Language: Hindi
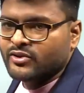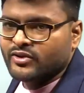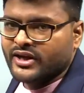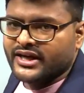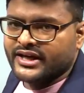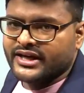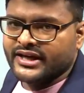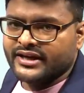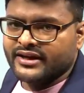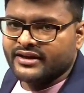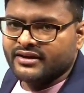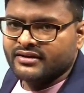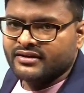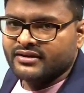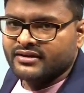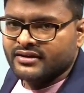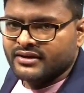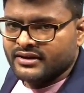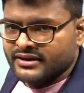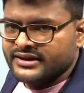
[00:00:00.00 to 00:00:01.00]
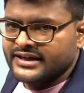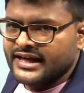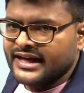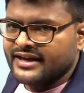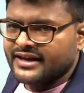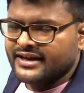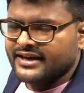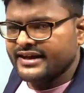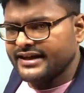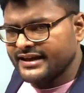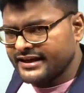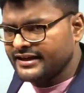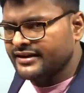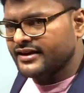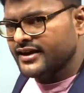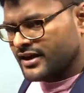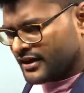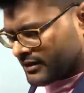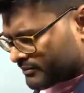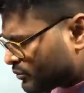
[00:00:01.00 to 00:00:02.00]
रखेंगे क्या रखेंगे
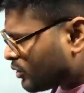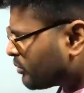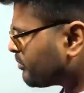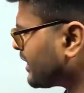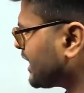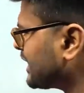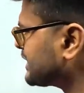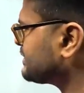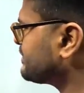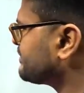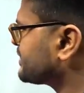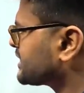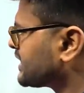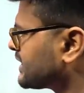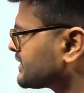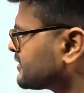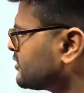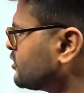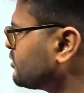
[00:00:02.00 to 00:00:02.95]
वो बाद में बताता हूं